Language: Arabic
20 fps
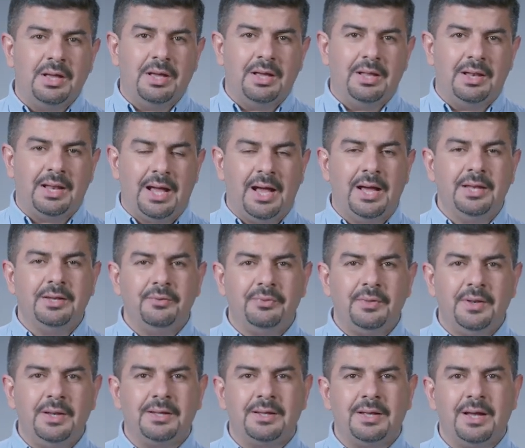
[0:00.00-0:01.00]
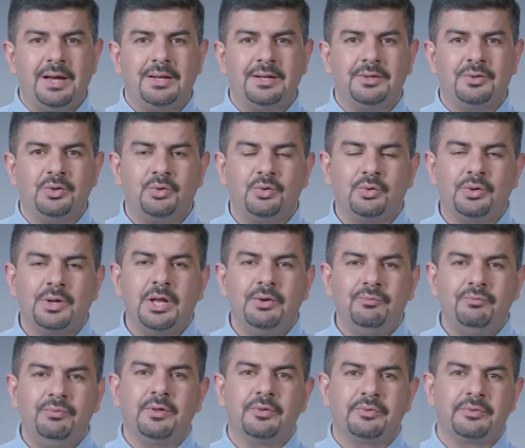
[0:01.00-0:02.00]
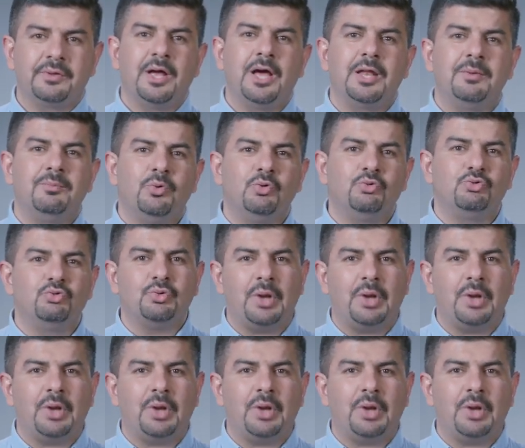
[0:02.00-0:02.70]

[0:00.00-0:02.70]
الحادثة اللي كانت أنه كان في اضطهاد موجود